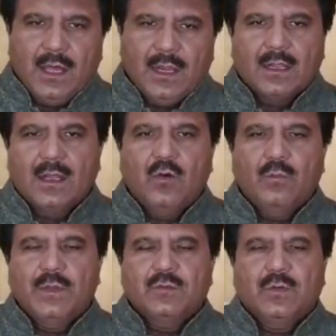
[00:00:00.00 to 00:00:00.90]
हर गांव
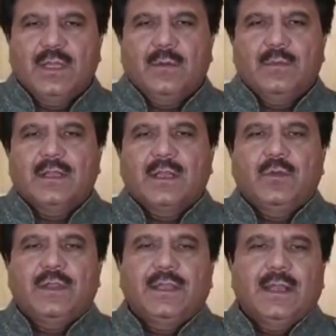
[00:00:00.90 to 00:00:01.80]
में जो है हमने
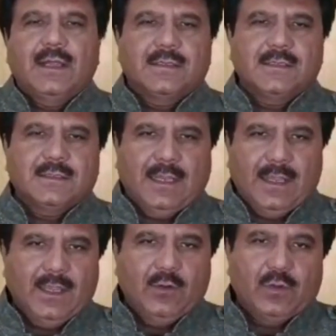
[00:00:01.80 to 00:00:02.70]
कम्युनिटी क्लासेस
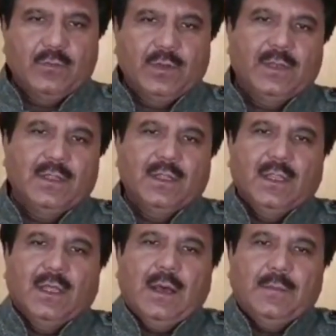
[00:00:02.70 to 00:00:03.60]
चलाए और इवन
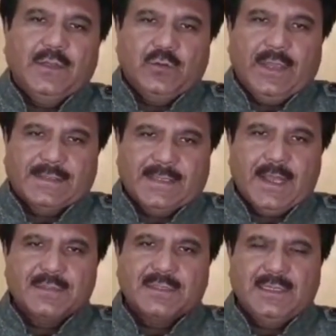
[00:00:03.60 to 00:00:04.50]
हमने जो
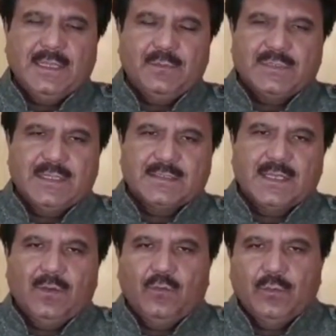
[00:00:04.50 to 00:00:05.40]
एग्ज़ाम्स लिए पिछले
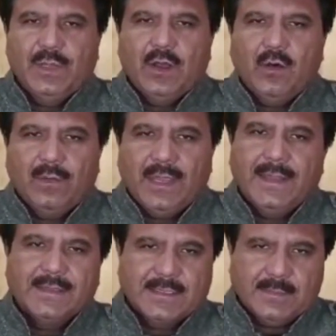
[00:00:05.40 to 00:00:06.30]
साल वो भी
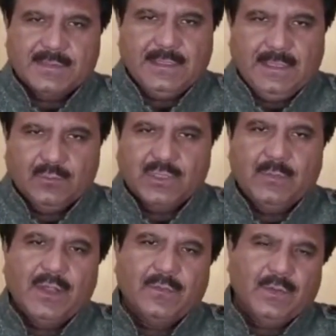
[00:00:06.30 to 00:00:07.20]
ऑफलाइन एग्ज़ाम्स लिए उसके
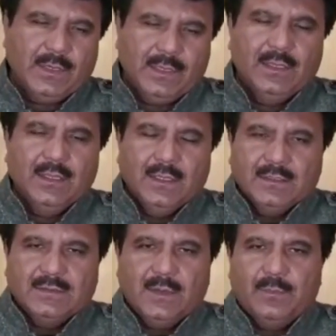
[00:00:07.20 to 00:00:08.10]
बाद फिर
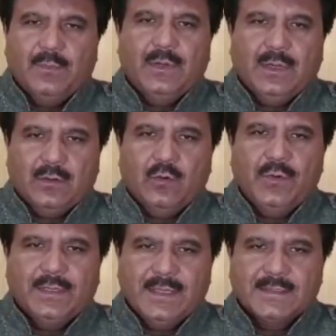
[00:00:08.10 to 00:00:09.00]
जब
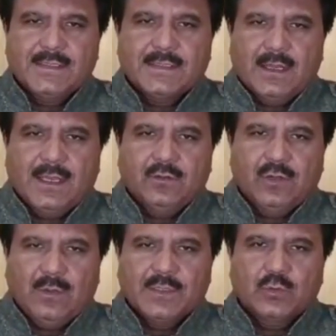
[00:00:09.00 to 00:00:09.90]
कोविड केसेस आ गए
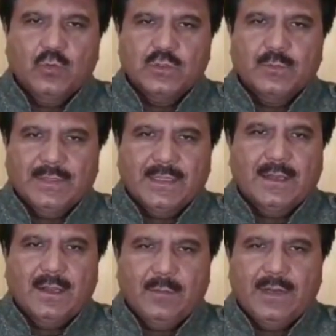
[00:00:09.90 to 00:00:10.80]
तो हमें स्कूल्स बंद
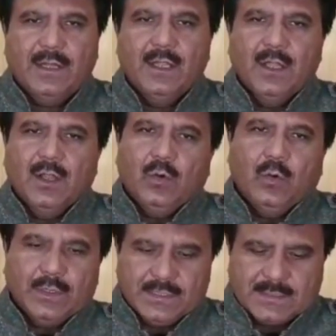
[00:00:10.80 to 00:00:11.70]
करना पड़ा
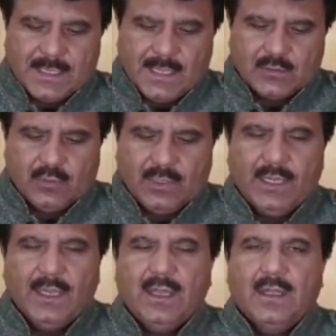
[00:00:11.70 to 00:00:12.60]
और इस साल जो
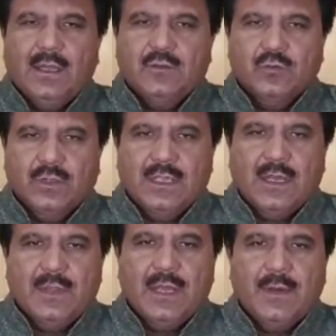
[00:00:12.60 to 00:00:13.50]
है चूँकि
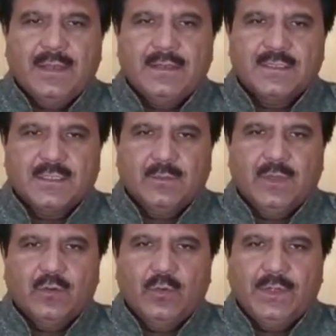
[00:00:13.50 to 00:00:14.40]
अभी हमारे डिस्ट्रिक्ट
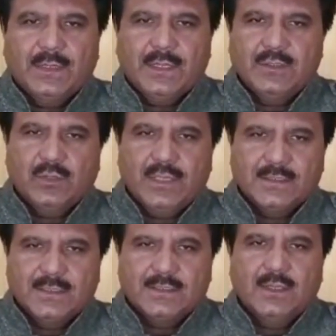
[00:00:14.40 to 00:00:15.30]
में कोविड के जो
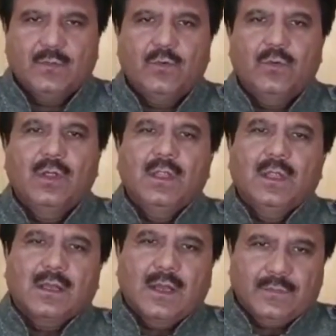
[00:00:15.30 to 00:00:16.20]
केसेस हैं वो
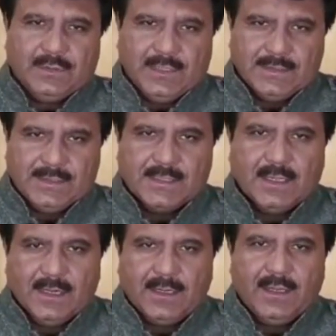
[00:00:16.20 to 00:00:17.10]
काफ़ी तेज़ी से
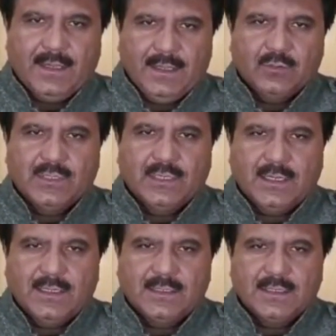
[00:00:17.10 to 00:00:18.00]
घट रहे हैं उसी
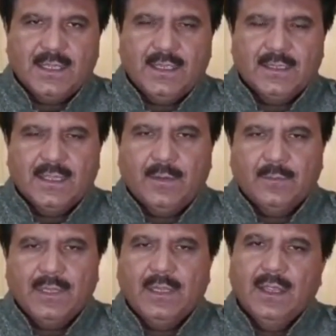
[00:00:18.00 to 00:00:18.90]
का नतीजा है कि
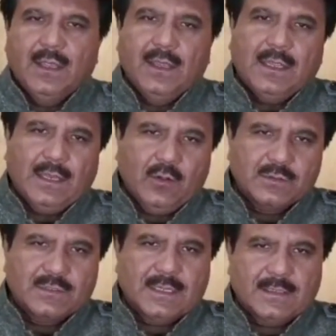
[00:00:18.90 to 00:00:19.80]
हमने
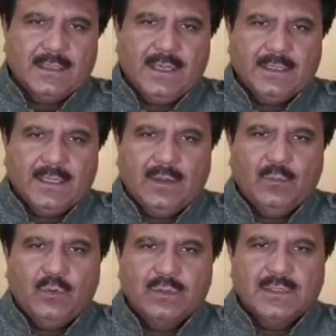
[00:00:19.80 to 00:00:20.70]
अनाउंस कर दिया है कि
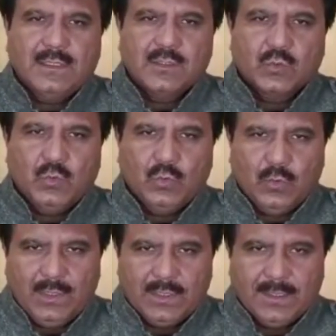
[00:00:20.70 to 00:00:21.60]
हम बहुत जल्दी स्कूल
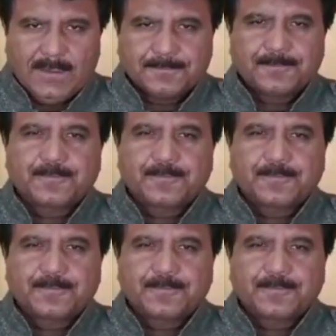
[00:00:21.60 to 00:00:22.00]
खोलेंगे